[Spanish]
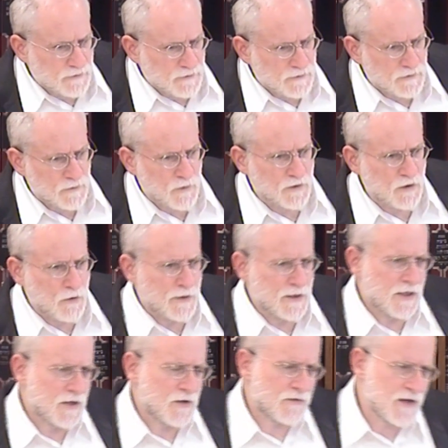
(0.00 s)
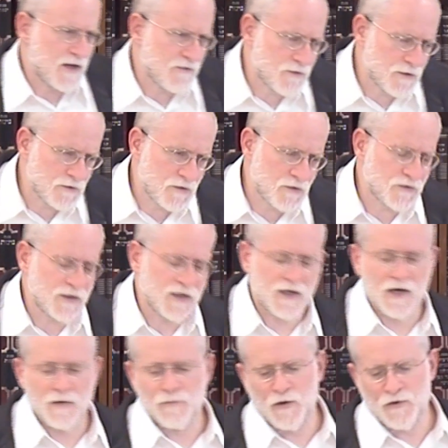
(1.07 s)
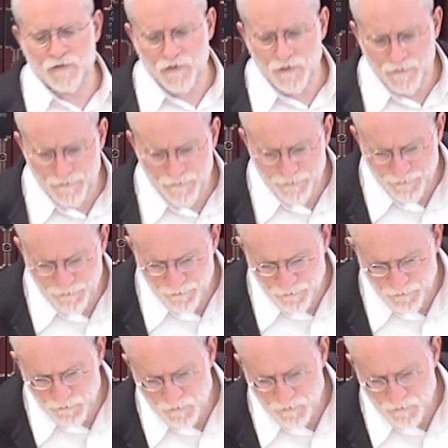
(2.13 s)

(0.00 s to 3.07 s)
Cuando lo venden a Yosef, cuando lo tiran al pozo. Ah, venta.